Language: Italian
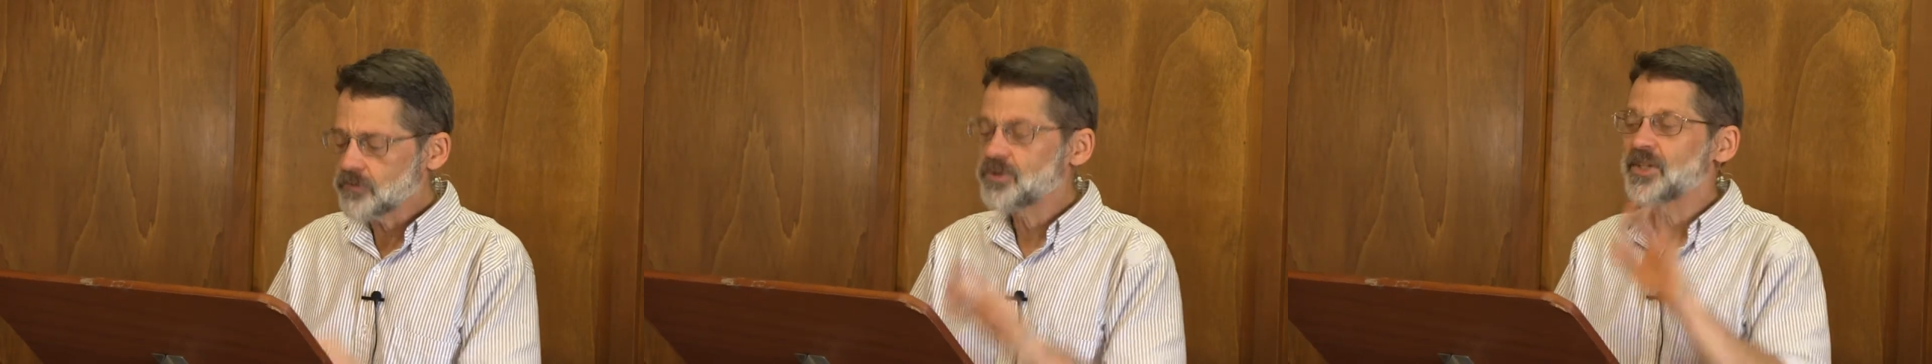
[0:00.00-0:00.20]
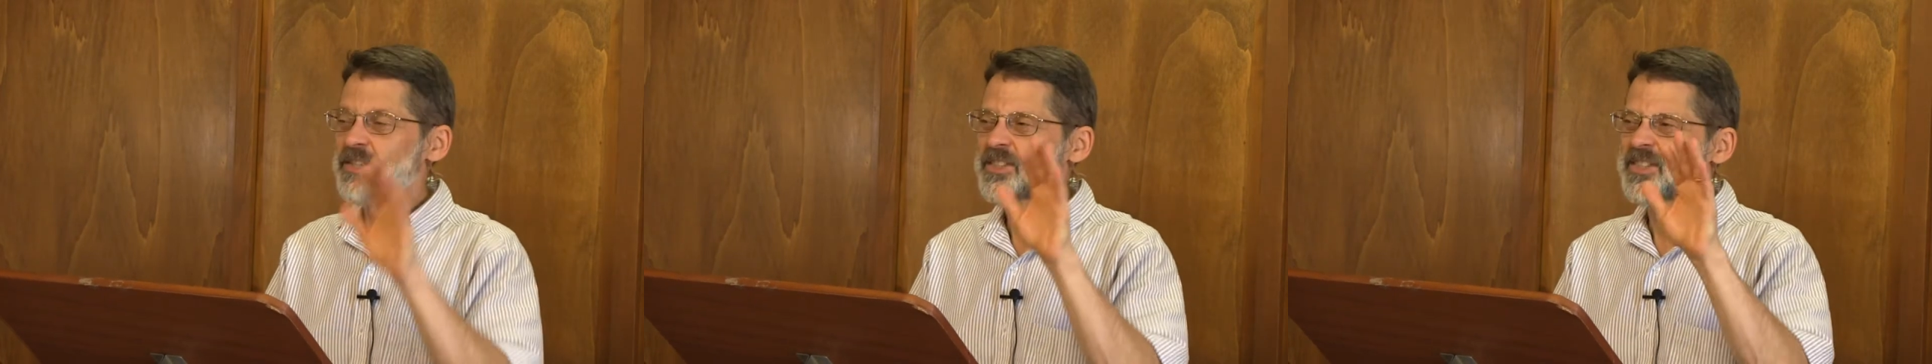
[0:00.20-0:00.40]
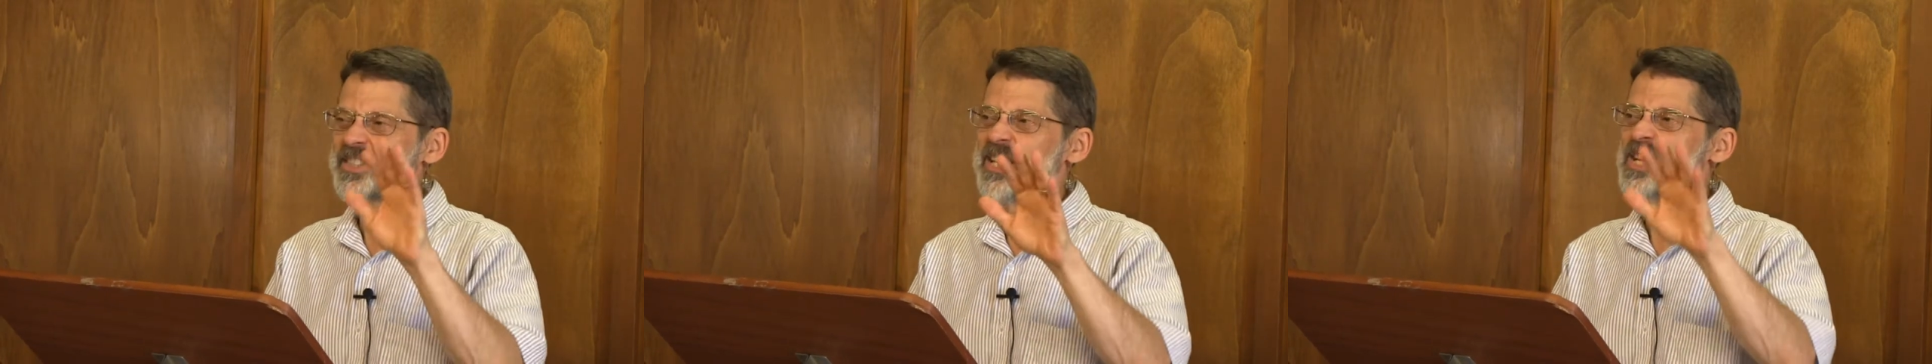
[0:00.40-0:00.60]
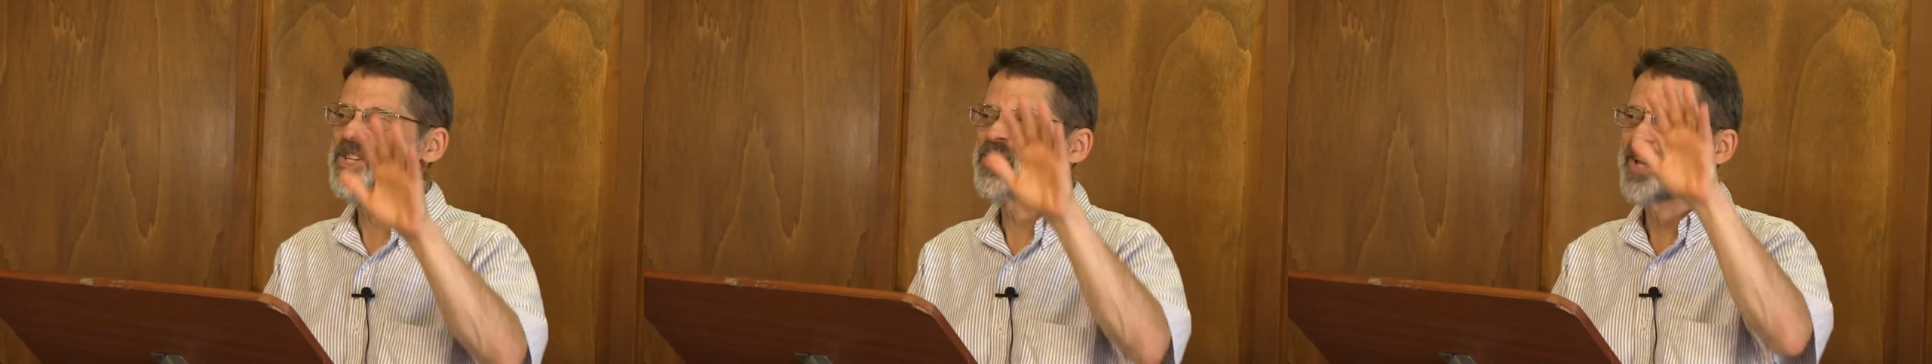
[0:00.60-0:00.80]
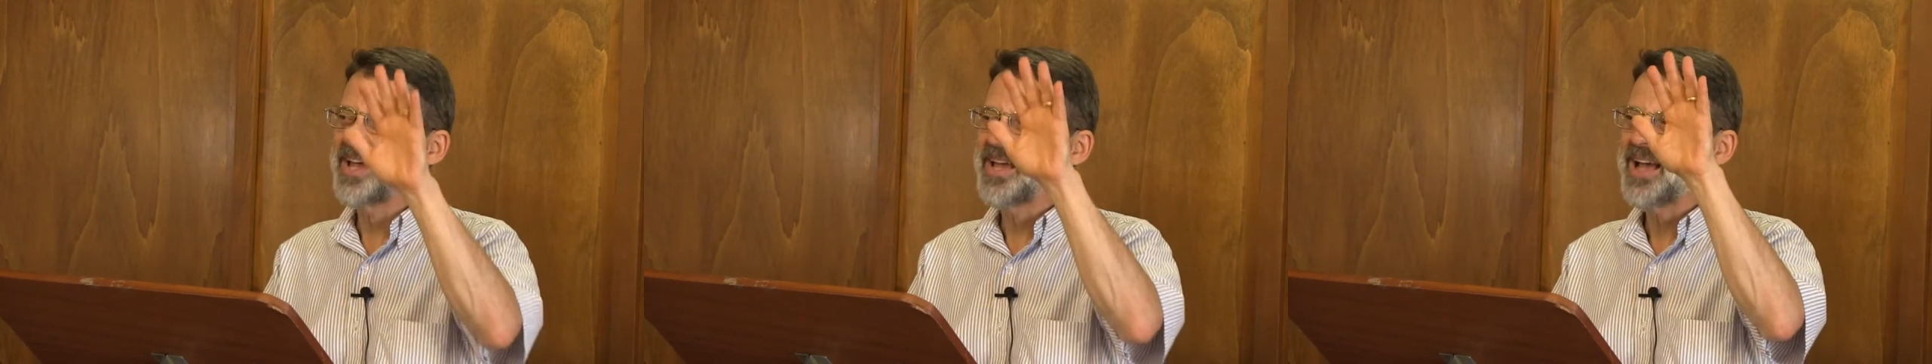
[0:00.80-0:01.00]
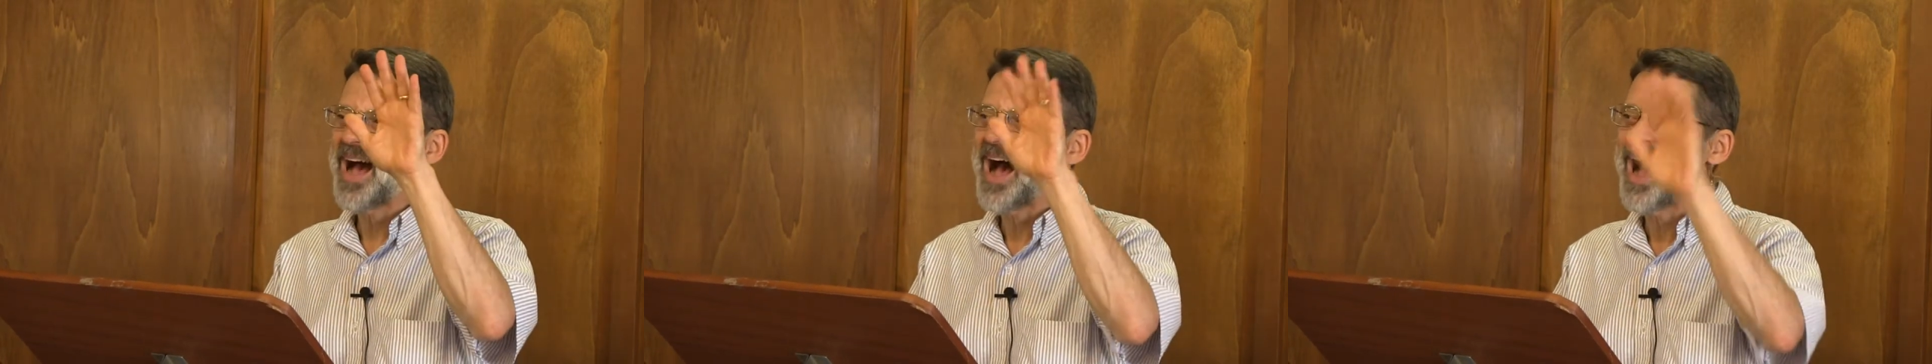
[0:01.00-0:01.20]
gestisce